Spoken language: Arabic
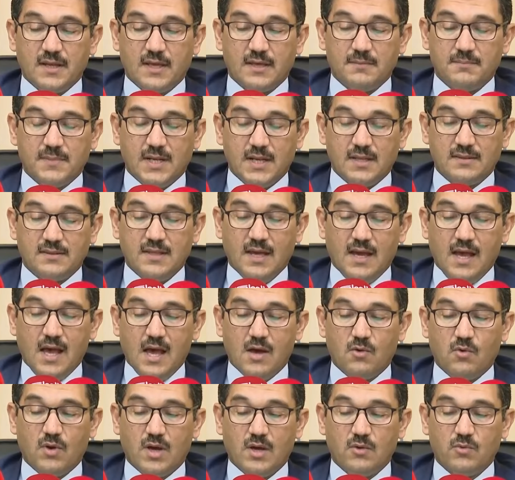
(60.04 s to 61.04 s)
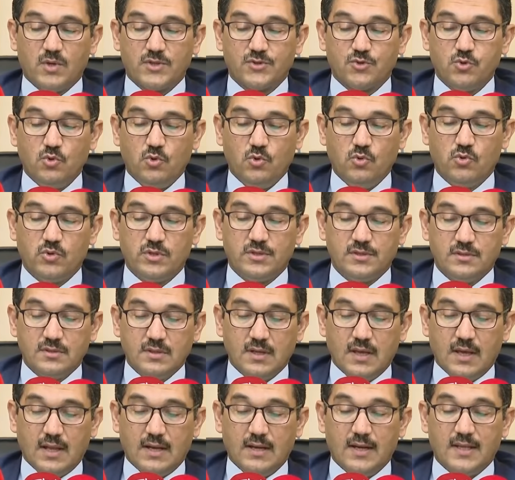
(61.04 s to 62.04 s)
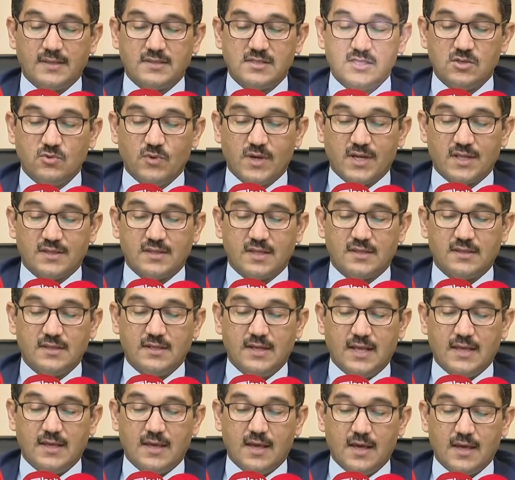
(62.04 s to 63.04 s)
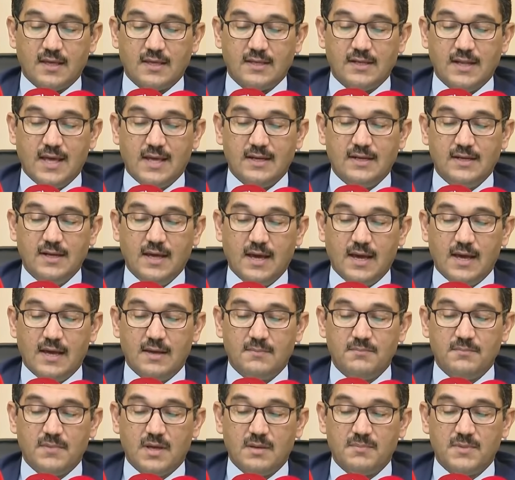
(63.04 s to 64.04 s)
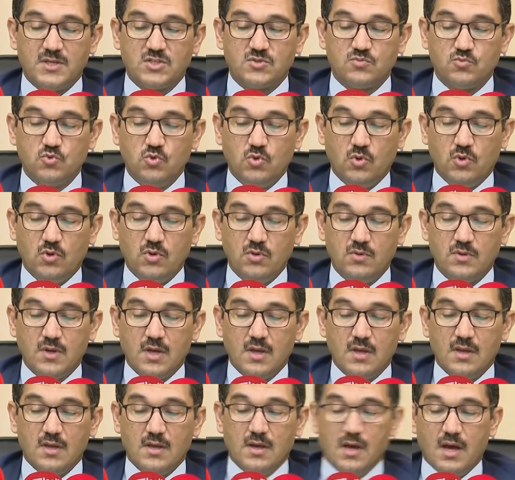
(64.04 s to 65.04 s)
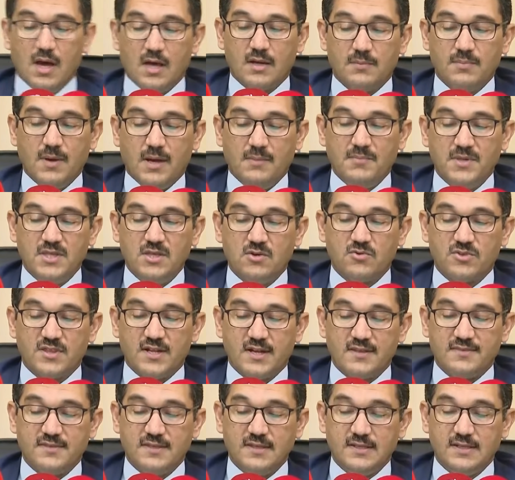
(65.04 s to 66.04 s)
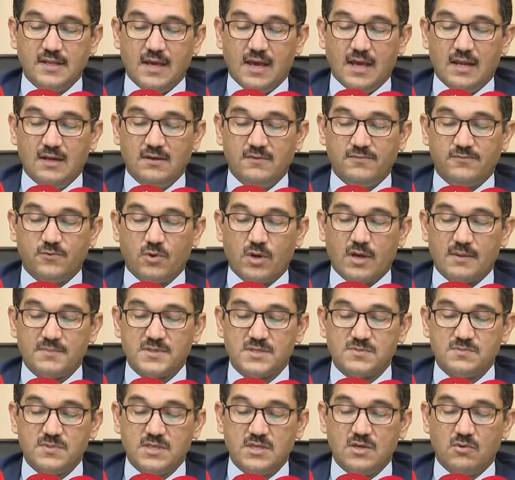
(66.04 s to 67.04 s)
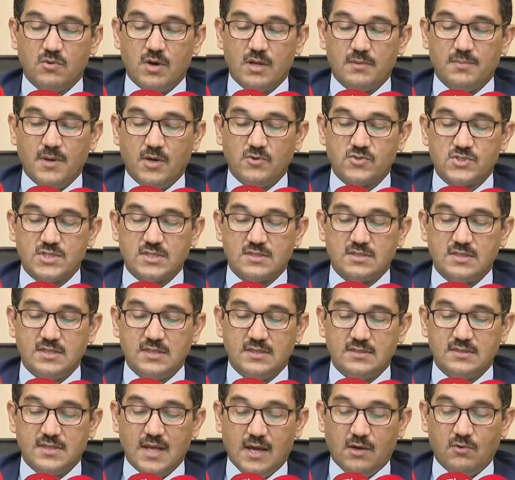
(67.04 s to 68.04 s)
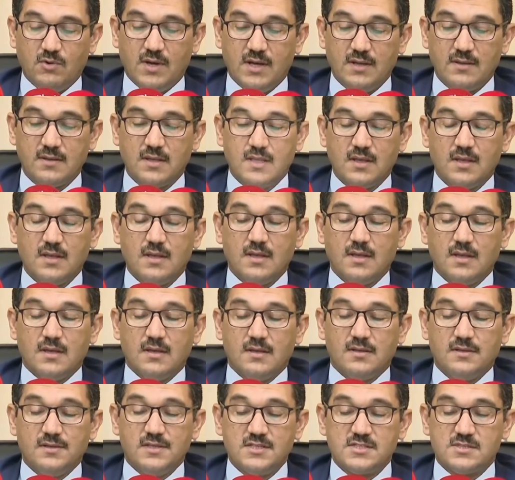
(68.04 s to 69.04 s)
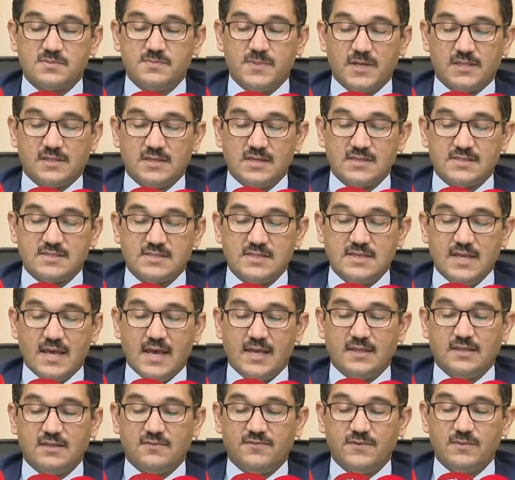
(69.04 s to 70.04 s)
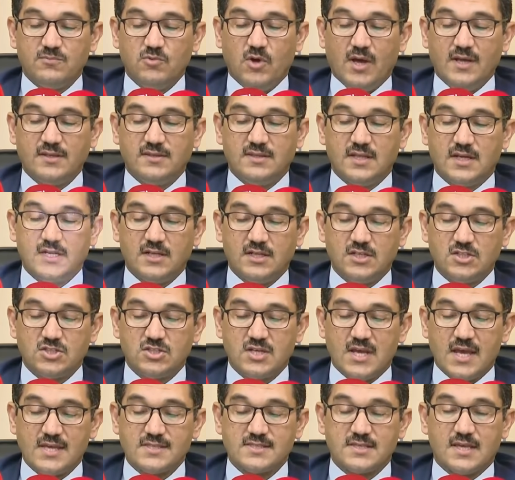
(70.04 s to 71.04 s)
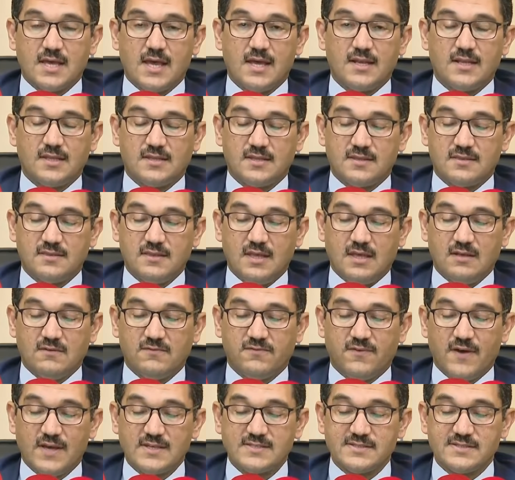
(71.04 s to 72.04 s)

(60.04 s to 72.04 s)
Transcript: من الدعاوى والطعون التي وردت اليها خلال العام ما مجموعه 430564 دعوة نسبة الزيادة في معدل الإنجاز كانت 2.5%